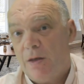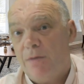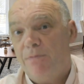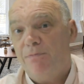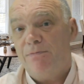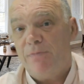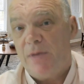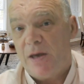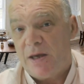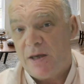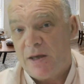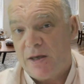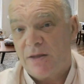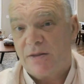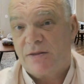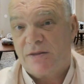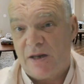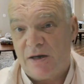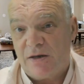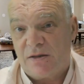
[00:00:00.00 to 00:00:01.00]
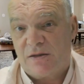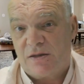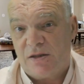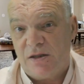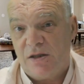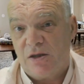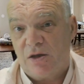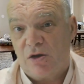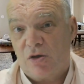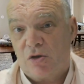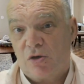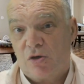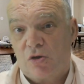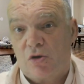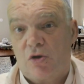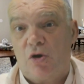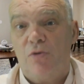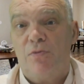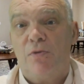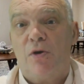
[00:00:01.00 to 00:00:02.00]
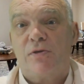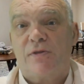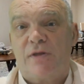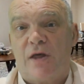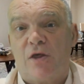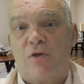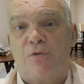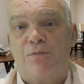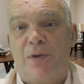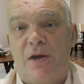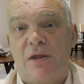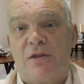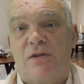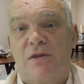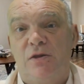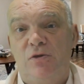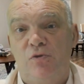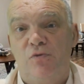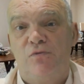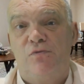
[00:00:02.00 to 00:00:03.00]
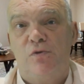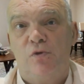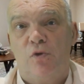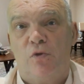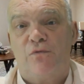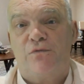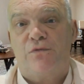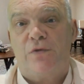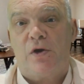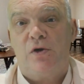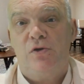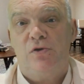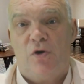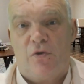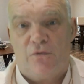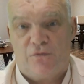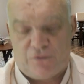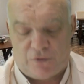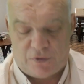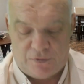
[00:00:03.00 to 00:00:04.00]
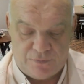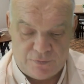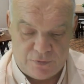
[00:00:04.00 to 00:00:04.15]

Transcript: Mais celle-ci, comment ça se passe si nous voulons faire une offre